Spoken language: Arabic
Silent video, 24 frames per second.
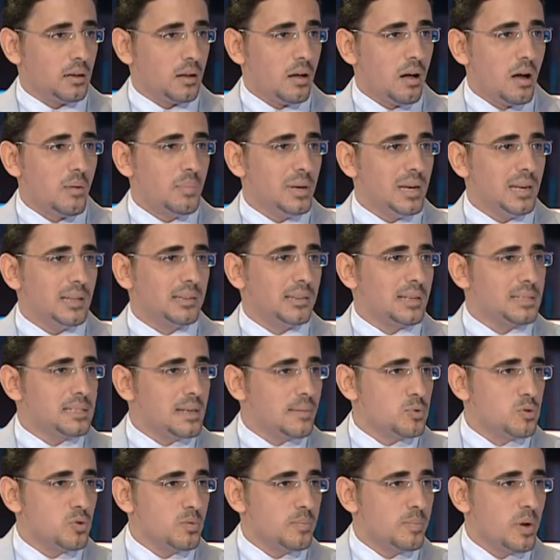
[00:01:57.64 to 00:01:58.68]
قابلة
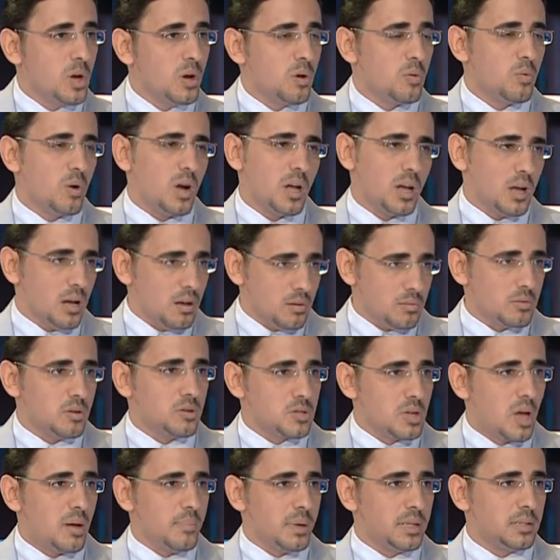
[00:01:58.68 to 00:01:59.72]
للتذبذب
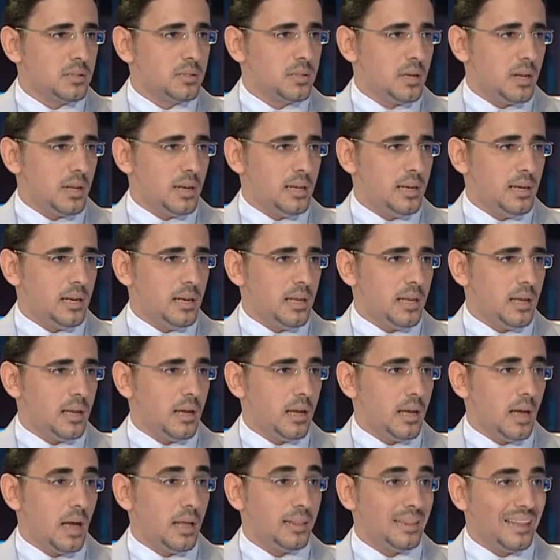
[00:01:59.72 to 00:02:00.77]
وصعبة
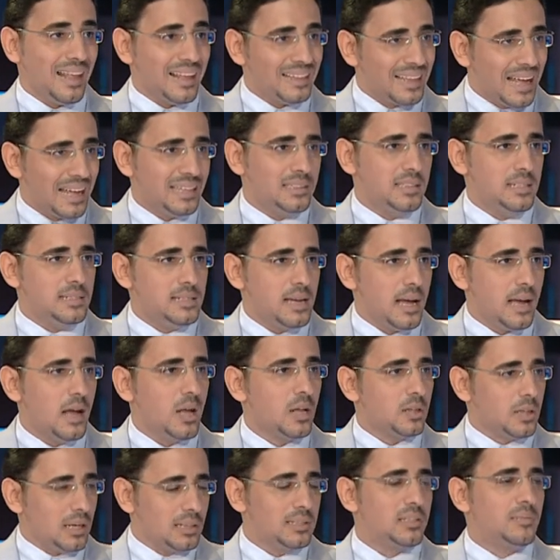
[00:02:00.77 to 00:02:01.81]
تحديدها
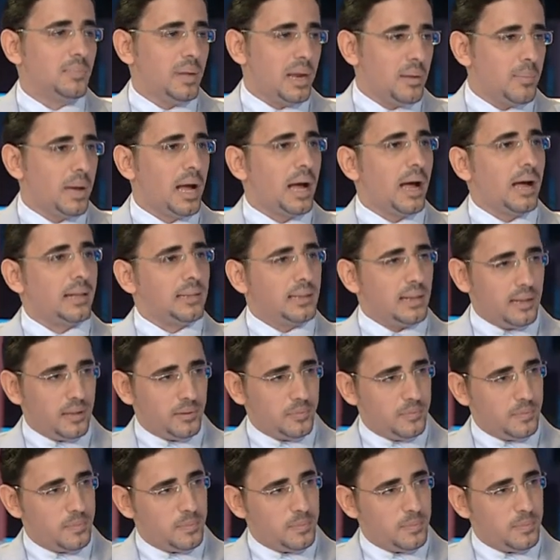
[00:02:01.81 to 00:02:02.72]
تحديد ملامحها حتى الآن